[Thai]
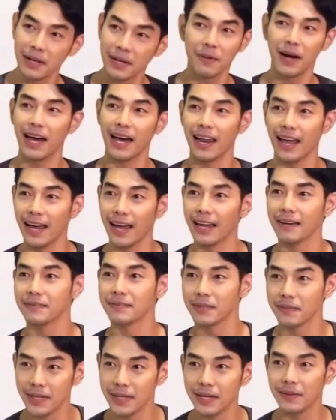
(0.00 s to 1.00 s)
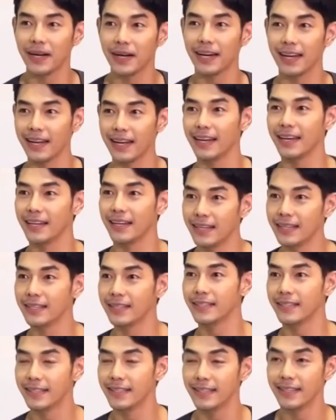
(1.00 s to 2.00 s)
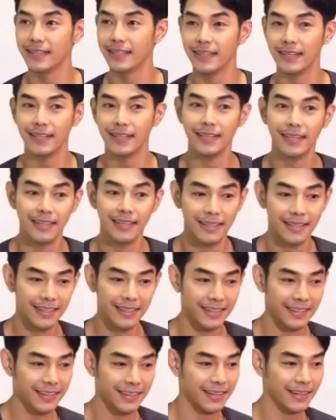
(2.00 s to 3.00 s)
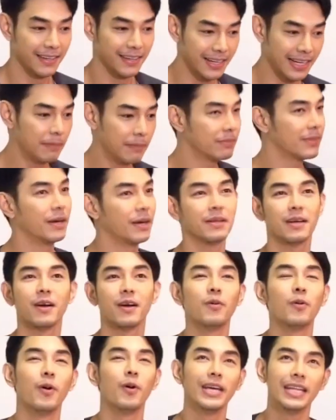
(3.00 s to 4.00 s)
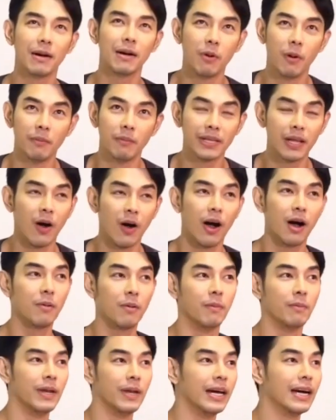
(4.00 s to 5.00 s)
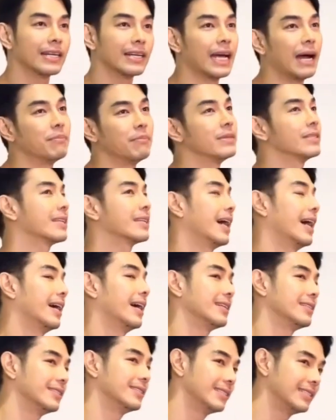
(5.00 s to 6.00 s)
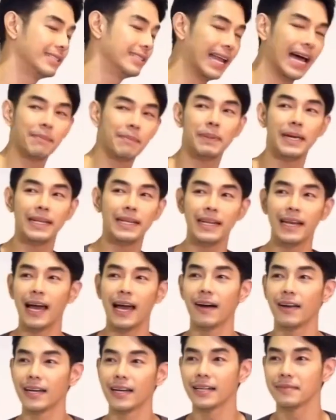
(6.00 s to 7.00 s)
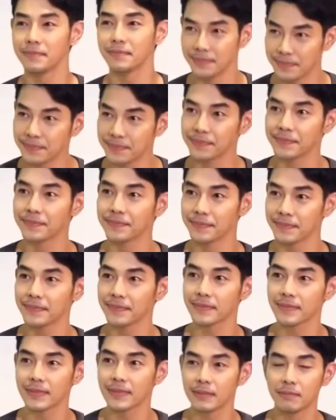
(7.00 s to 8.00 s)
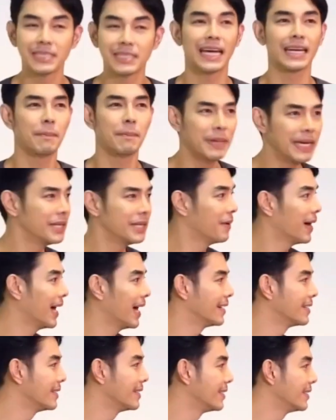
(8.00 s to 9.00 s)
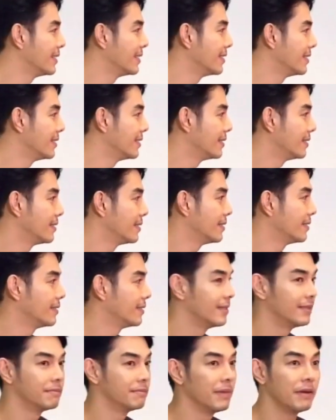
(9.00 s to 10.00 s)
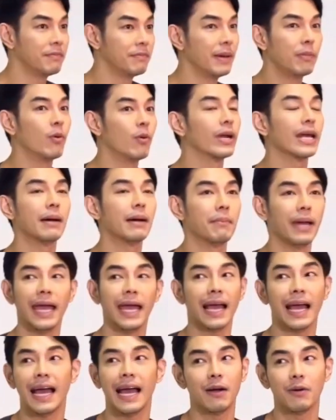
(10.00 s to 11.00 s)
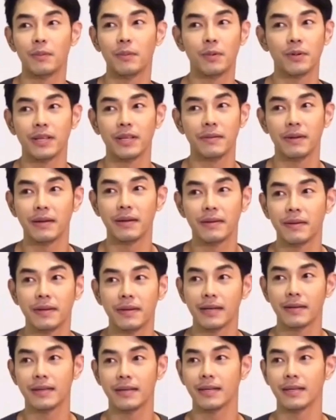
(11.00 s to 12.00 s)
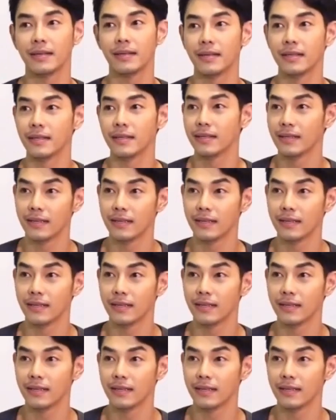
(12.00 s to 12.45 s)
ได้ว่าอะไรครับก็ไม่ได้ว่าอะไรแต่เราก็ยืนยันว่าเราจะทำต่อไปไม่ก็ทำทำก็โอ้ยถ้าผมท้อผมเลิกทำตั้งแต่หลายปีที่แล้วแล้วครับภาษาลน้ำพริกดีกว่าอยากอยากพูดอะไรไหมไม่ไม่พูดครับไม่ให้ค่าคนพวกนี้ไม่ให้ไม่ให้ส